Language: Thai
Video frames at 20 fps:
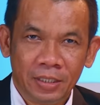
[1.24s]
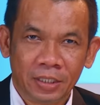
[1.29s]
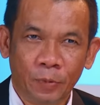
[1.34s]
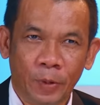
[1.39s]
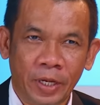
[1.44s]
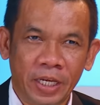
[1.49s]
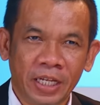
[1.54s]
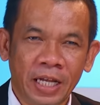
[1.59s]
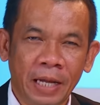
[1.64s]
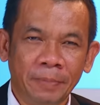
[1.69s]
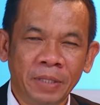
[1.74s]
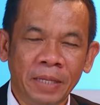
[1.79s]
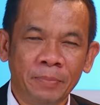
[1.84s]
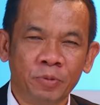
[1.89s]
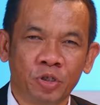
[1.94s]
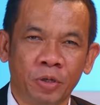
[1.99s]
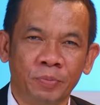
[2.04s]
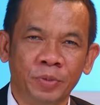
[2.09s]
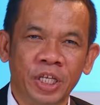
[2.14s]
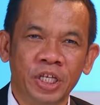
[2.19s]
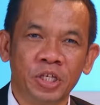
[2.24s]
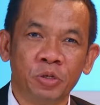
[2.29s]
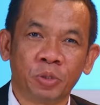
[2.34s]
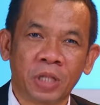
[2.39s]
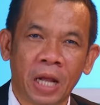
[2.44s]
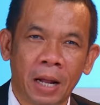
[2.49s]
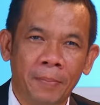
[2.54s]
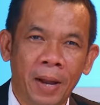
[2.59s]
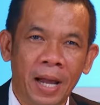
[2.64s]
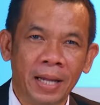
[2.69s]
สวัสดีครับ ท่านผู้ชมที่อยู่
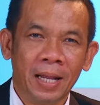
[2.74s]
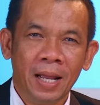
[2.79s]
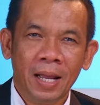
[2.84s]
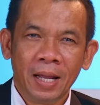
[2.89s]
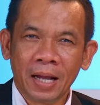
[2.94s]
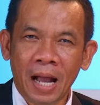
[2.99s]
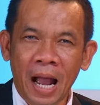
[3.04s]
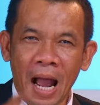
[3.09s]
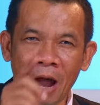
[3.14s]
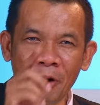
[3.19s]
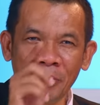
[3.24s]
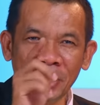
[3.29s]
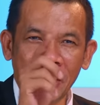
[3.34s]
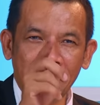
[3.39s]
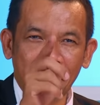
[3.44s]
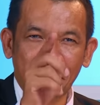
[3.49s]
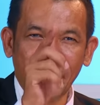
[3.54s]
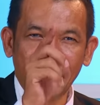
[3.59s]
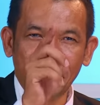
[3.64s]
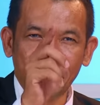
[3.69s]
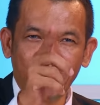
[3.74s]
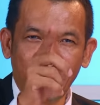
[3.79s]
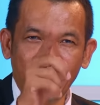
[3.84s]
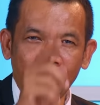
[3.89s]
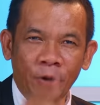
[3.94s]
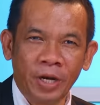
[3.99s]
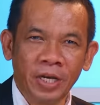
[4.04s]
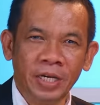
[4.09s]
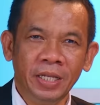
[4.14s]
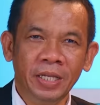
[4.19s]
ทางบ้าน ข่าวเด็ดเผ็ดมัน
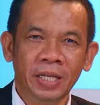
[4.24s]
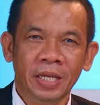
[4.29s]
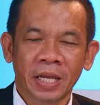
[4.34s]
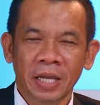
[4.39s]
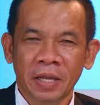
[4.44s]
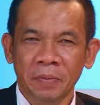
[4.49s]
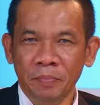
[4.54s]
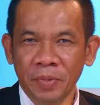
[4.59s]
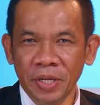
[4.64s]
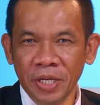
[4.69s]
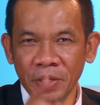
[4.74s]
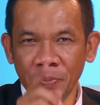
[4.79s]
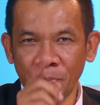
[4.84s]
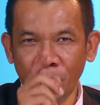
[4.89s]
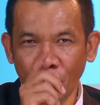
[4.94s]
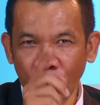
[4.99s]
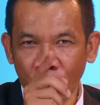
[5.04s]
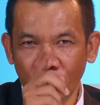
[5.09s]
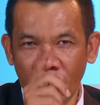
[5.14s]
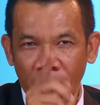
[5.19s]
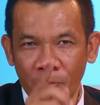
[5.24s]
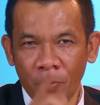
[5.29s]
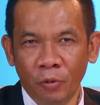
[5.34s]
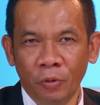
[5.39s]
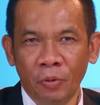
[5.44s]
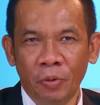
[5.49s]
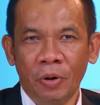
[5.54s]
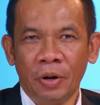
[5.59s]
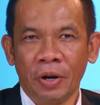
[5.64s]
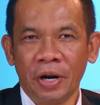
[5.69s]
วันนี้มีผู้รอบ
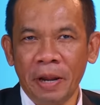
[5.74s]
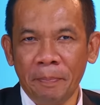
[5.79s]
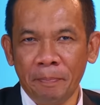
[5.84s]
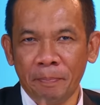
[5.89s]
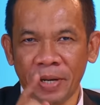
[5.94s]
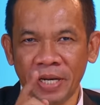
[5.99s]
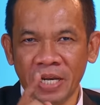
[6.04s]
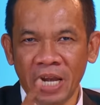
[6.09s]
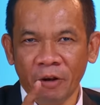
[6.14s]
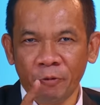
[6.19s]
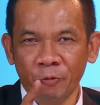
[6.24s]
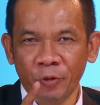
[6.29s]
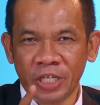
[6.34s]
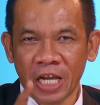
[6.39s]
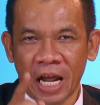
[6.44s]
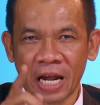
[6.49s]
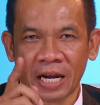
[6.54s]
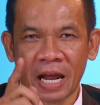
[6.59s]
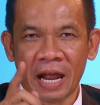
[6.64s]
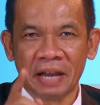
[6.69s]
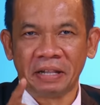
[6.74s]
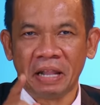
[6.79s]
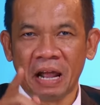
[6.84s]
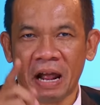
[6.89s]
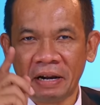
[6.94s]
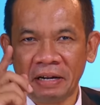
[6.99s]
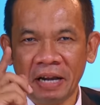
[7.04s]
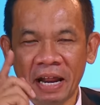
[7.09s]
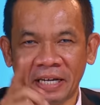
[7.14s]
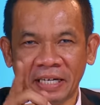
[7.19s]
รู้และเป็นนักวิชาการ
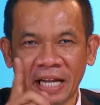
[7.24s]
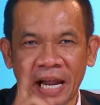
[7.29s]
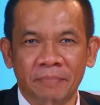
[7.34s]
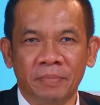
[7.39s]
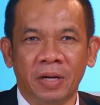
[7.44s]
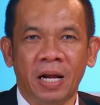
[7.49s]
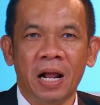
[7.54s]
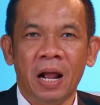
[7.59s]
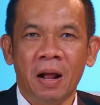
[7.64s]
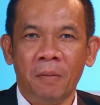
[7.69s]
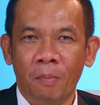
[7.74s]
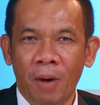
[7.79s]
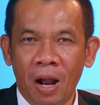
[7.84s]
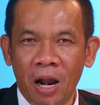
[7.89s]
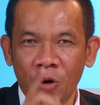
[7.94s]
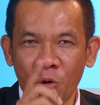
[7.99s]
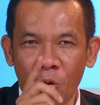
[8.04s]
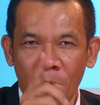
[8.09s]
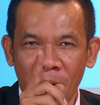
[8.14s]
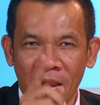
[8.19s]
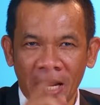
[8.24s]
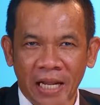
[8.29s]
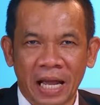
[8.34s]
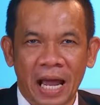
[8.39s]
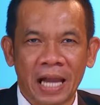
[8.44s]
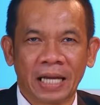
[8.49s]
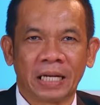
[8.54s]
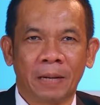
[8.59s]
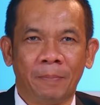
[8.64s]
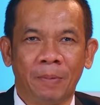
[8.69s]
ทางด้านการเมืองมาร่วมราย
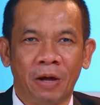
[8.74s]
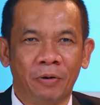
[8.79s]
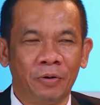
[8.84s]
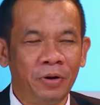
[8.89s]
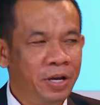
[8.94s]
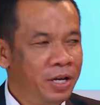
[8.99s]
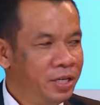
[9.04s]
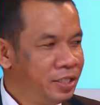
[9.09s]
การกับเรา